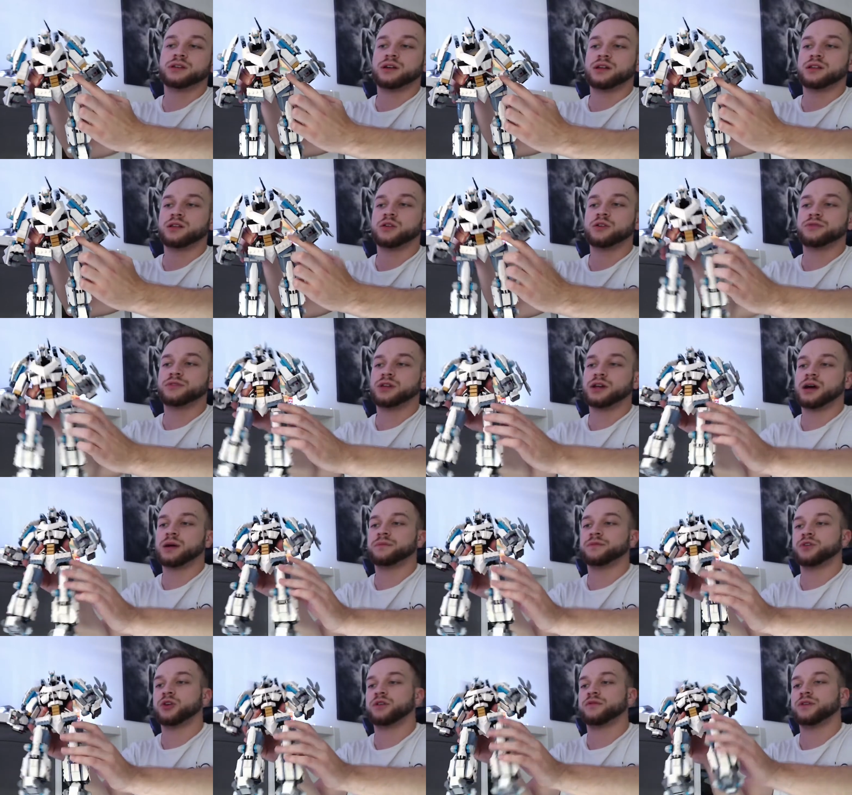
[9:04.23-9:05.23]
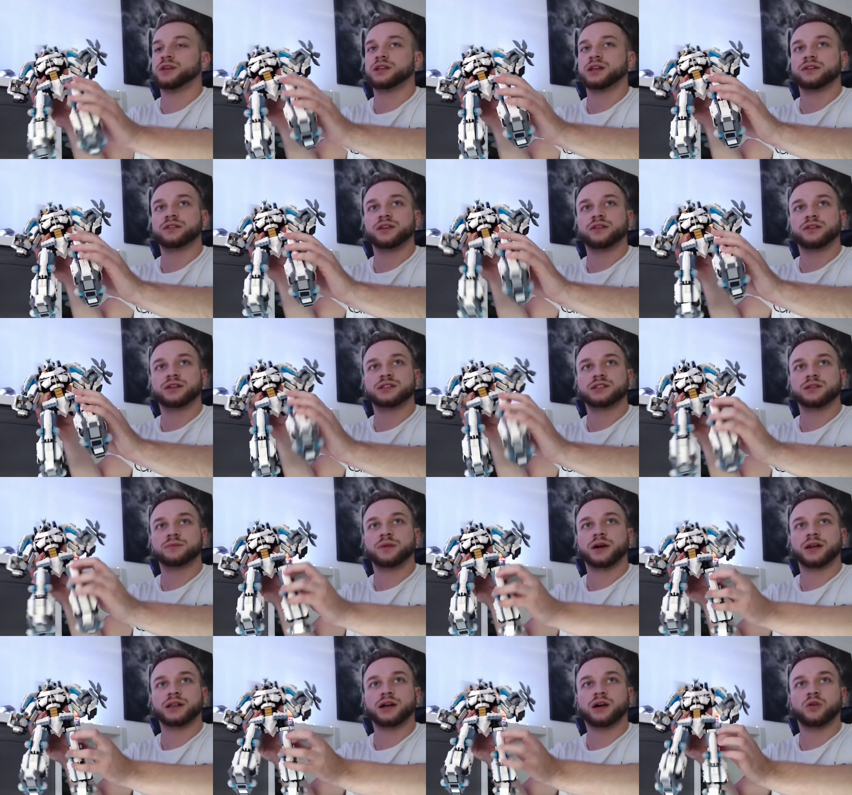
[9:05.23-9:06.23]
an der Hüfte haben, können wir dann jeweils die
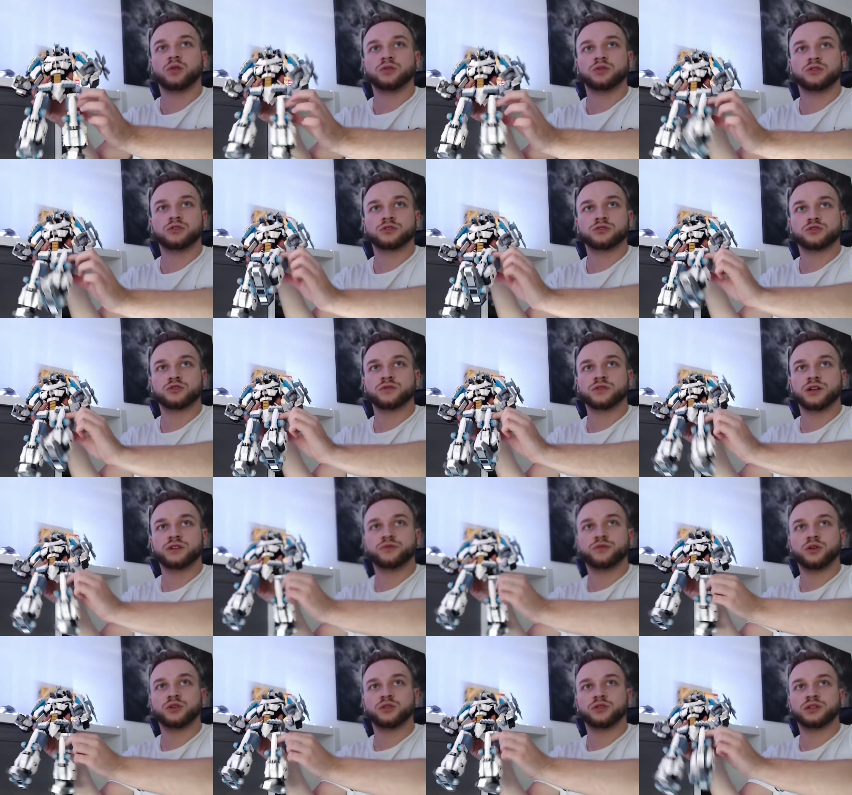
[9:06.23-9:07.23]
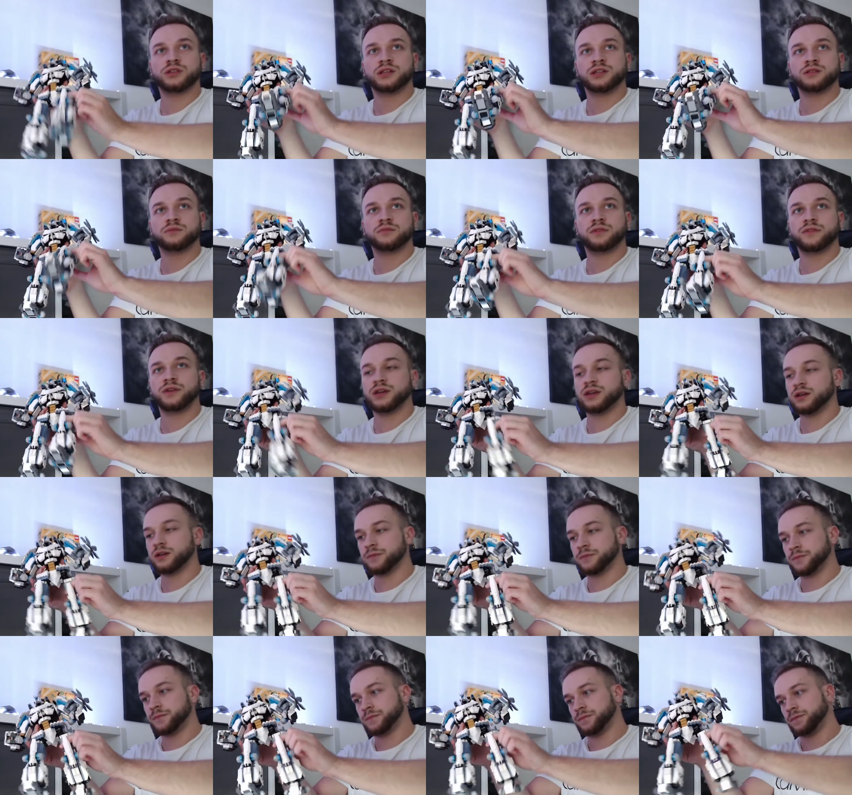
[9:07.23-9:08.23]
Beine auch noch so nach vorne und hinten bewegen.
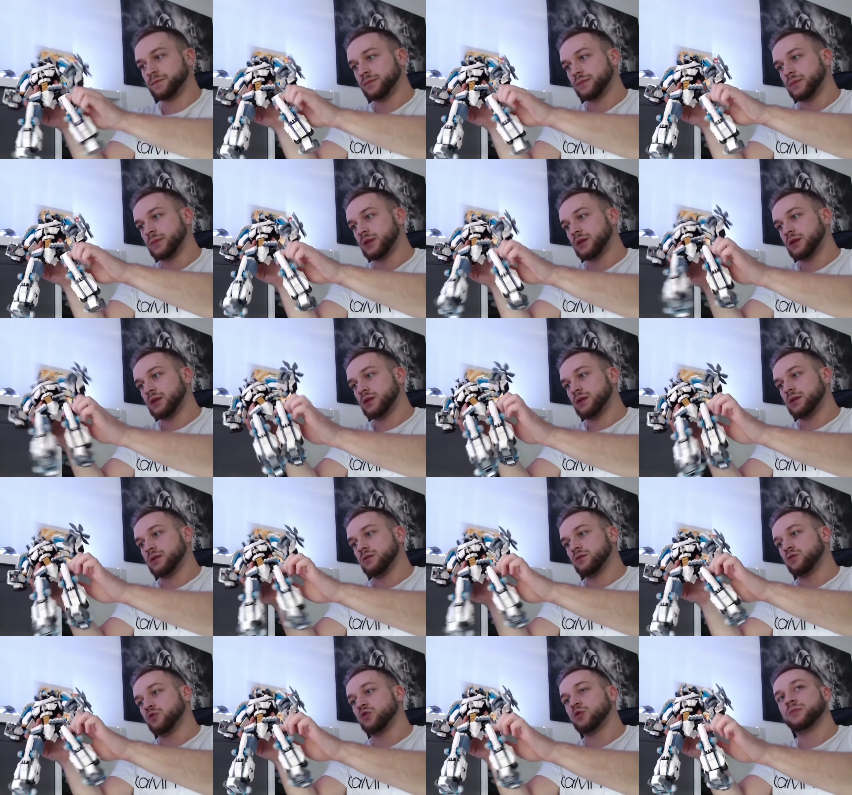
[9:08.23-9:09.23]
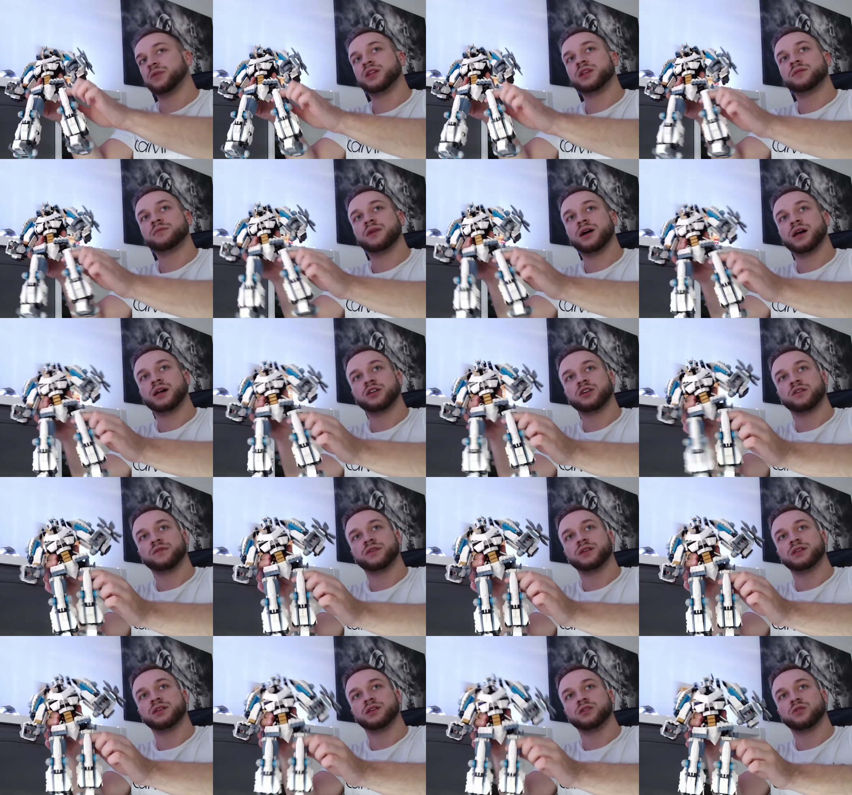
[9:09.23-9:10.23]
Nur minimal können
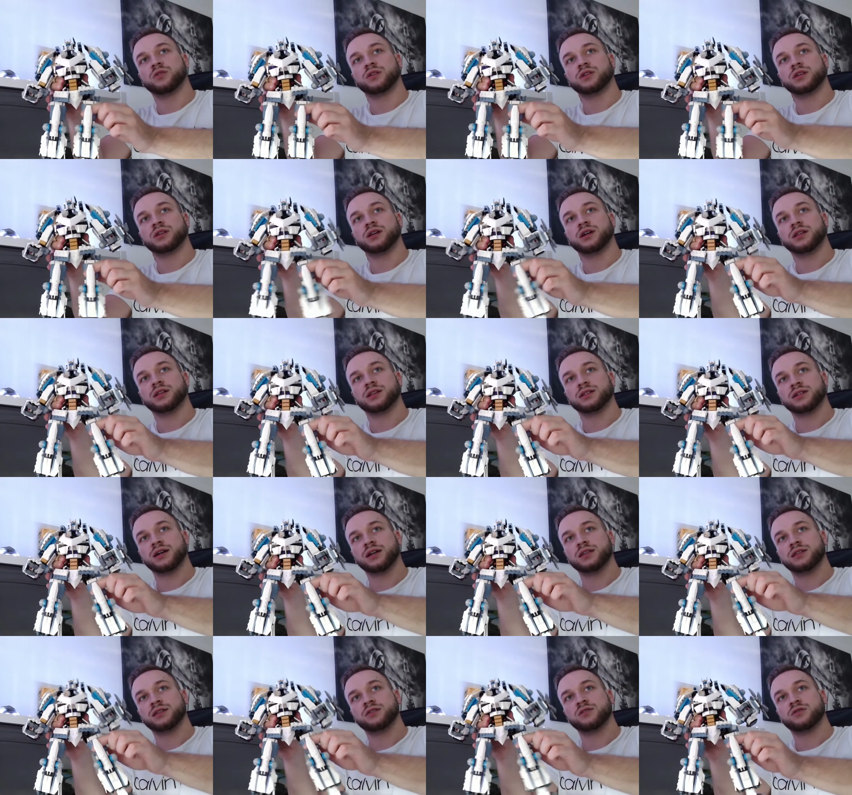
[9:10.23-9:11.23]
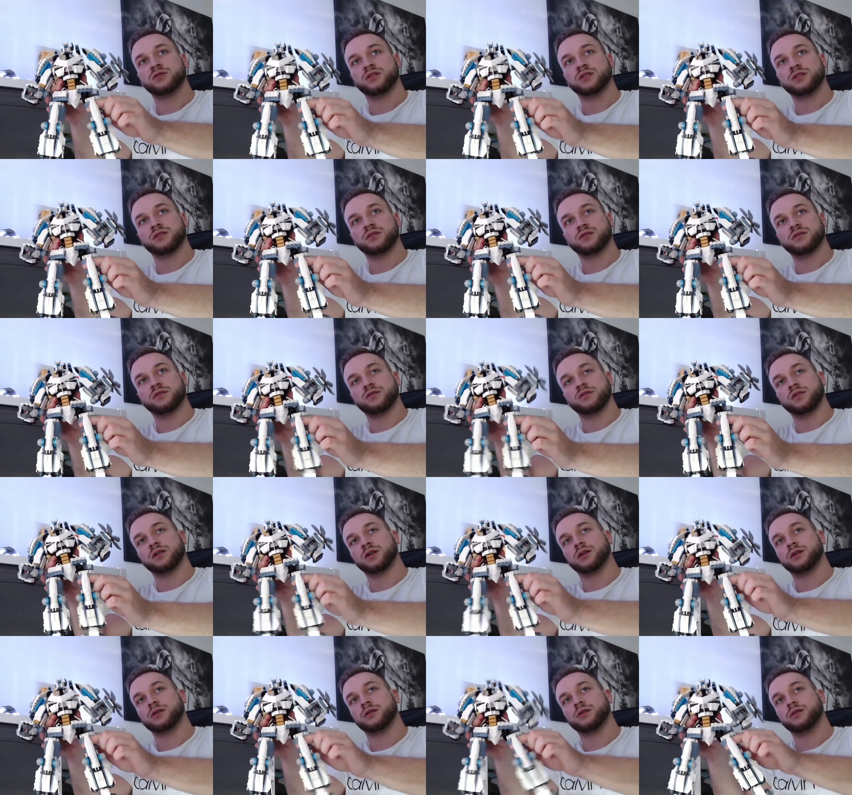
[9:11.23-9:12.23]
wir die noch hier an der Seite noch äh,
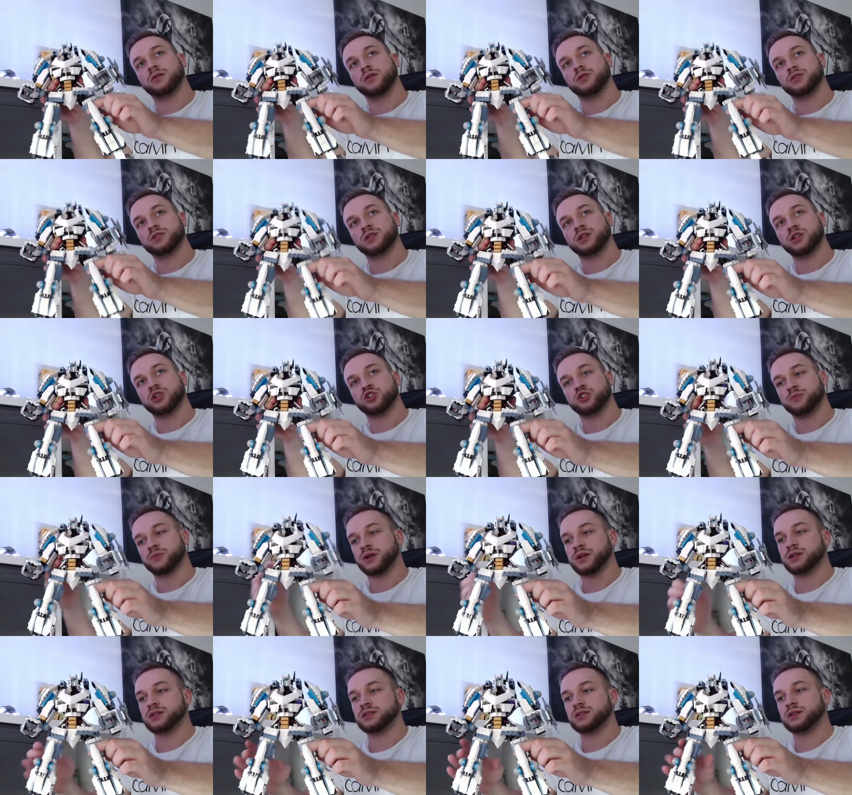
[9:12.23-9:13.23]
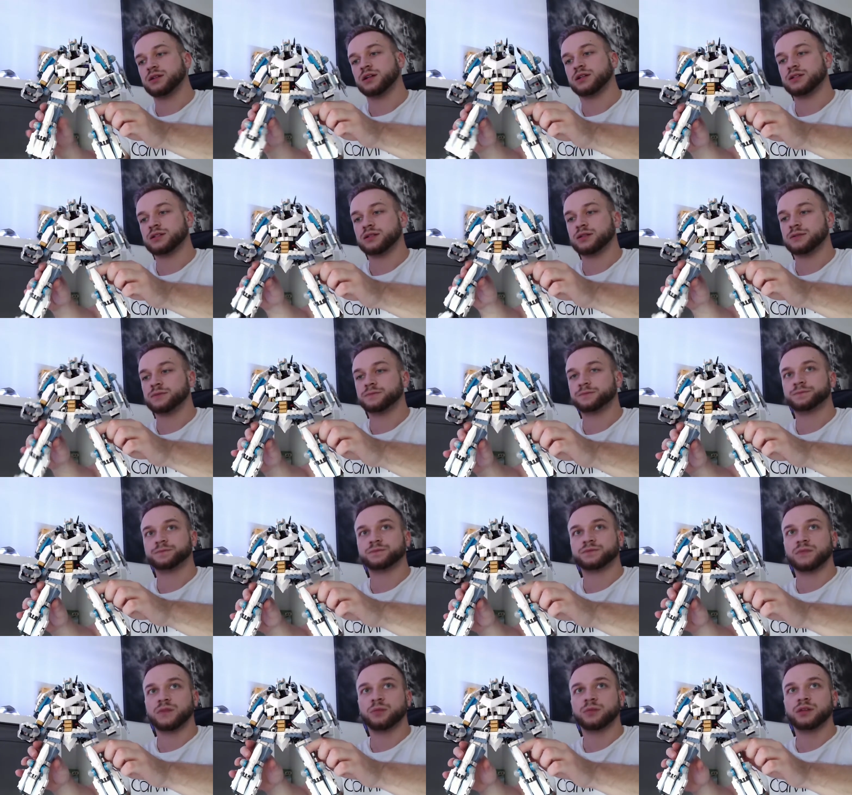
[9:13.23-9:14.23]
auseinander spreizen lassen,
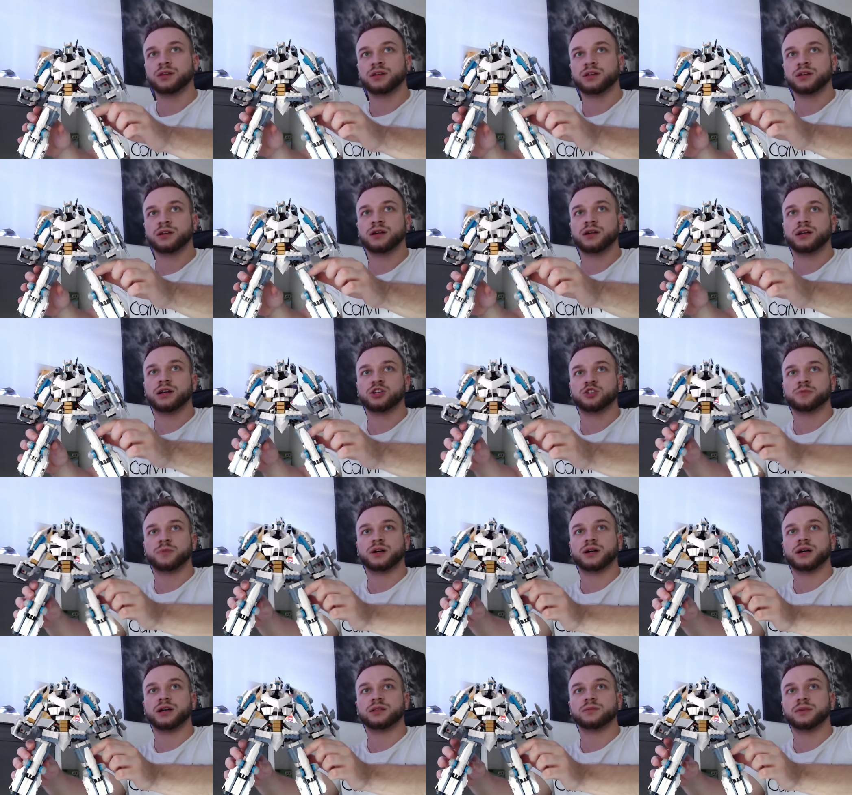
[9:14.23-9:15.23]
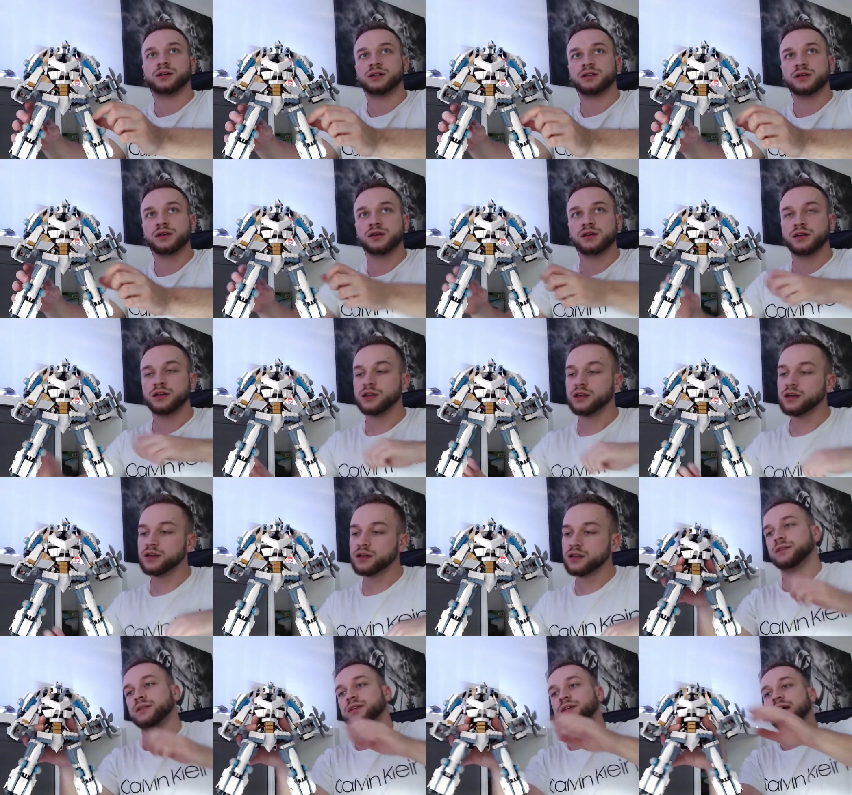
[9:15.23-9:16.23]
damit ich hier einen kleinen Spagat mache.
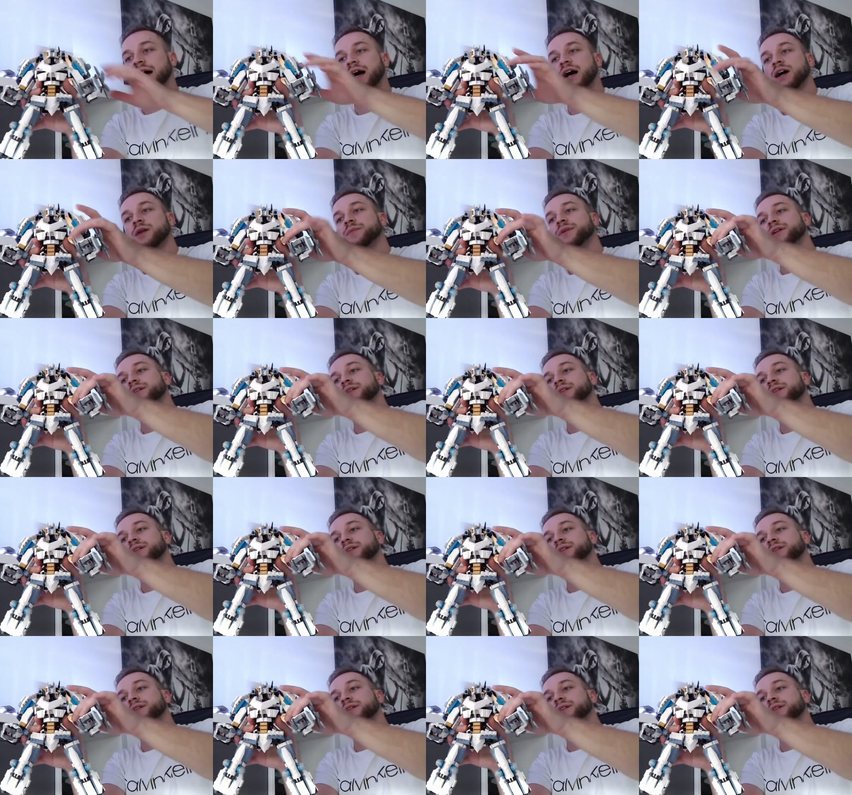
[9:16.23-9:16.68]
Die Arme,